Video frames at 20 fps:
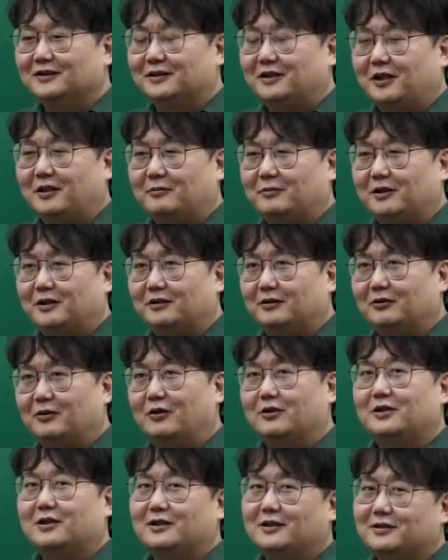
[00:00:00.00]
그 다음에 또
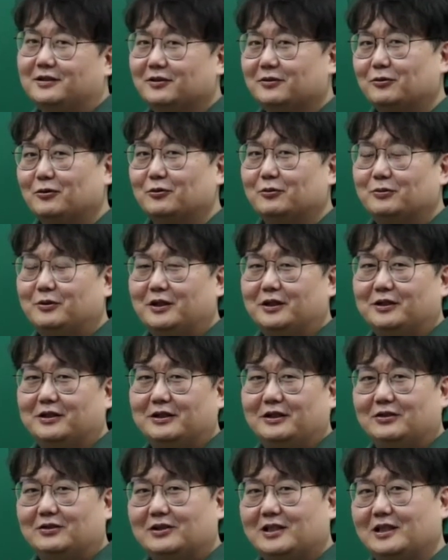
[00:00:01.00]
어디까지 공부해야
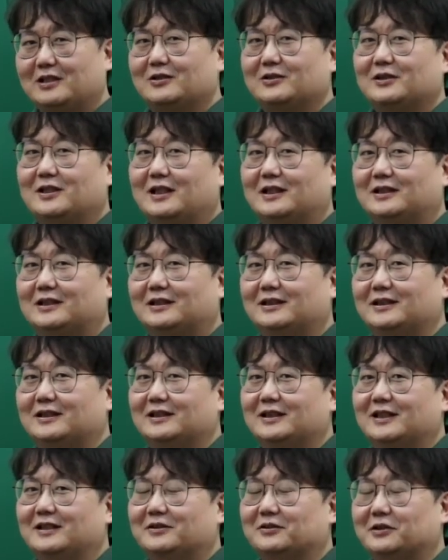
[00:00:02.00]
될 또 새로운
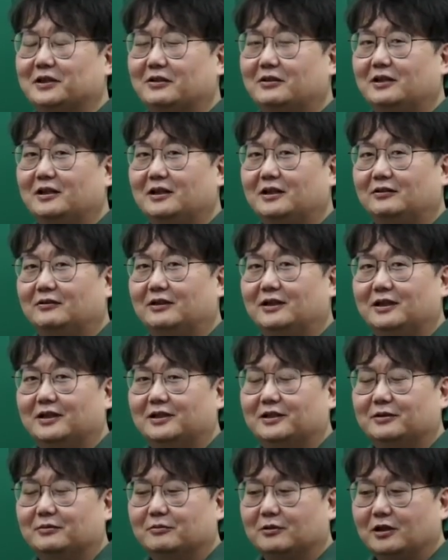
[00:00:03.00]
상식들은 계속 나와라고
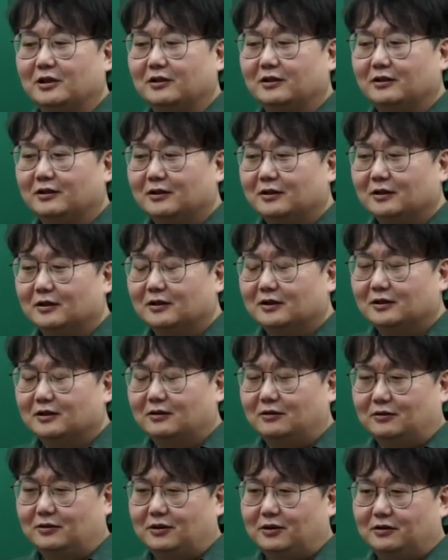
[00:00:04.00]
하겠지만
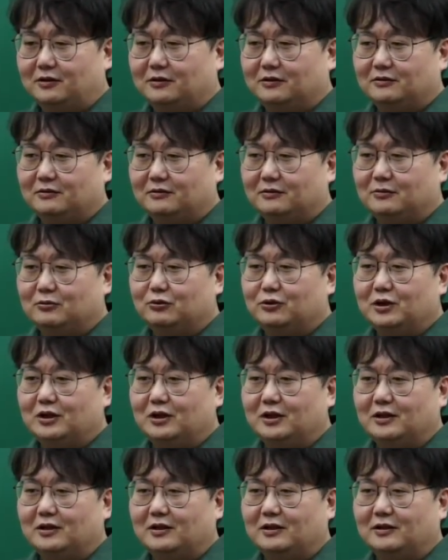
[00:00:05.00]
어쨌든
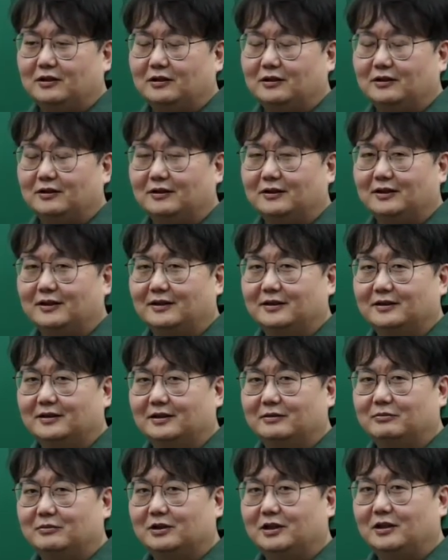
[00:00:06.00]
우리나라라는
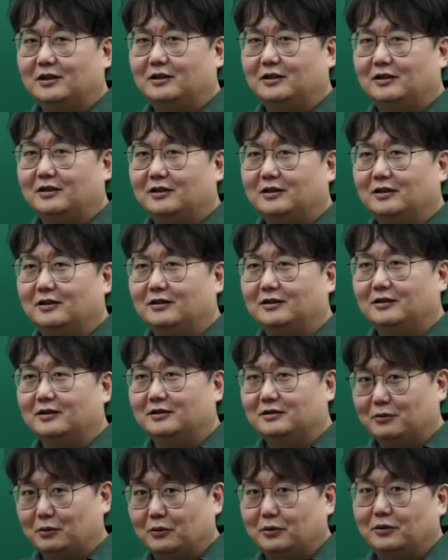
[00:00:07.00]

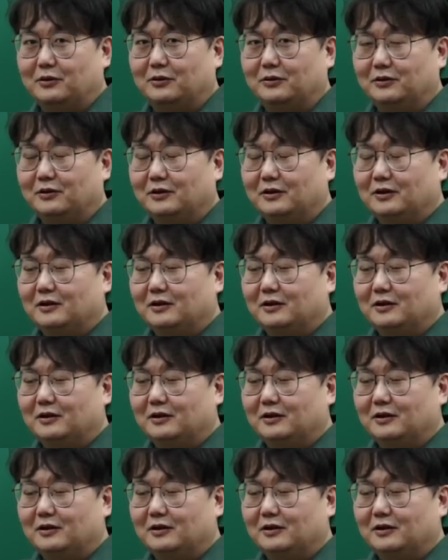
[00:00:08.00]
입장에서